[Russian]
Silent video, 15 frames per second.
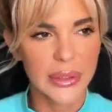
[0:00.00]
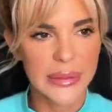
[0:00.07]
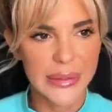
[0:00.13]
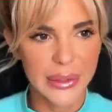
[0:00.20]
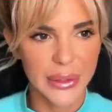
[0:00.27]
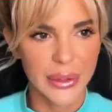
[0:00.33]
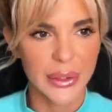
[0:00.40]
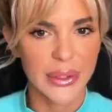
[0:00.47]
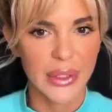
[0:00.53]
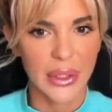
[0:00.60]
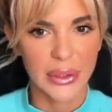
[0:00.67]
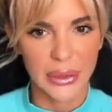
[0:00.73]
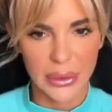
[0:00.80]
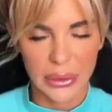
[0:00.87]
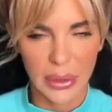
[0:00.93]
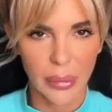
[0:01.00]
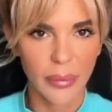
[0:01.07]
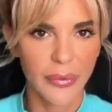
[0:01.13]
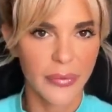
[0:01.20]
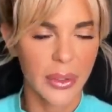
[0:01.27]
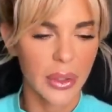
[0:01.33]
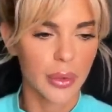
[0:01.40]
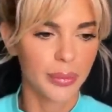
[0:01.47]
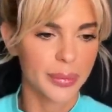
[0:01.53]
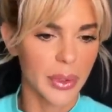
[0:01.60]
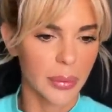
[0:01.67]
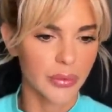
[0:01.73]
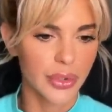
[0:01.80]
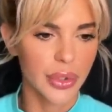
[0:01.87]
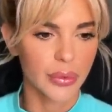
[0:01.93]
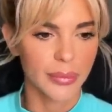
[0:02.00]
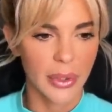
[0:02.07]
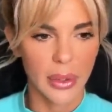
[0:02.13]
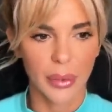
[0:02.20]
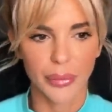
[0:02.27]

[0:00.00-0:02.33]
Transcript: где-то закрытая бываю, потому что у меня,